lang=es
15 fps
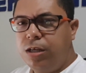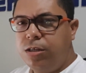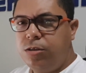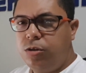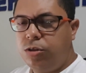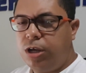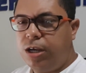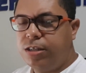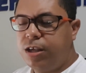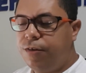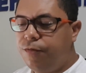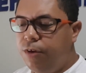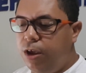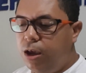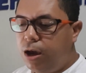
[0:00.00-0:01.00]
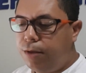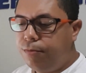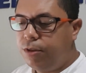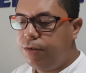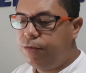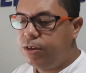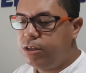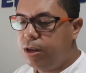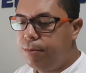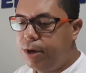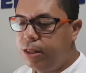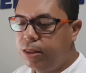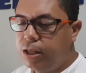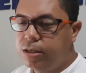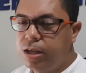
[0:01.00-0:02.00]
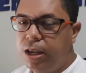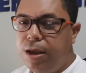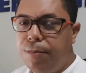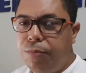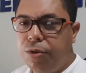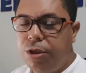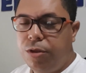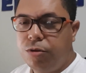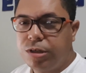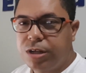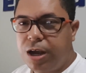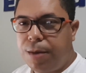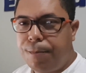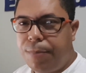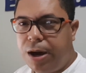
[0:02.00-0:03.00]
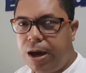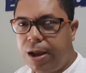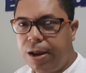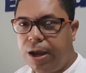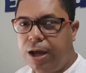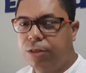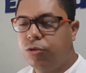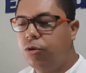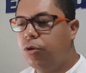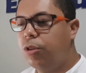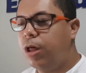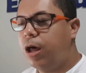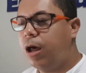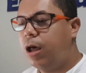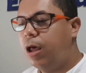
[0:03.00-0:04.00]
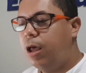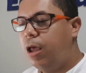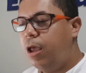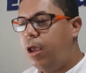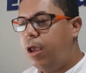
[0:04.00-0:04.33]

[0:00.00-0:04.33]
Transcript: Si ustedes se fijan, difícilmente se hayan podido escapar a toda